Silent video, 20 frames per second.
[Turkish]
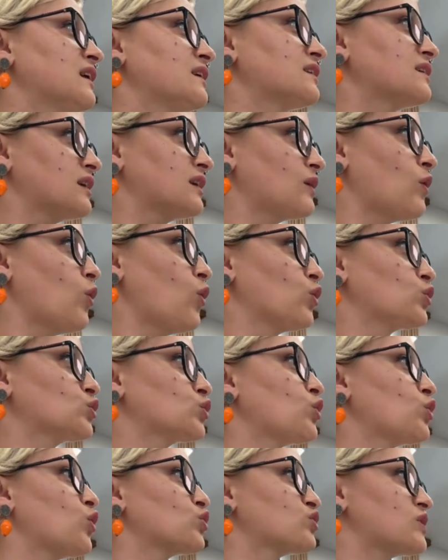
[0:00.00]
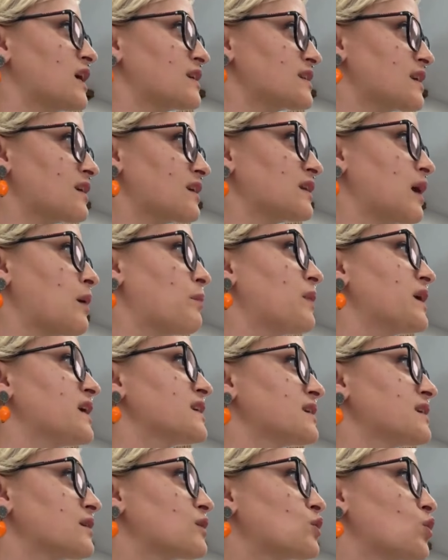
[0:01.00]
Tanık olduk, o
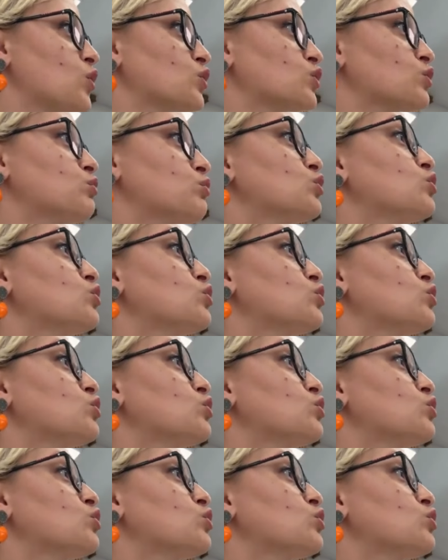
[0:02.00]
tartaklanmaya tanık olduk.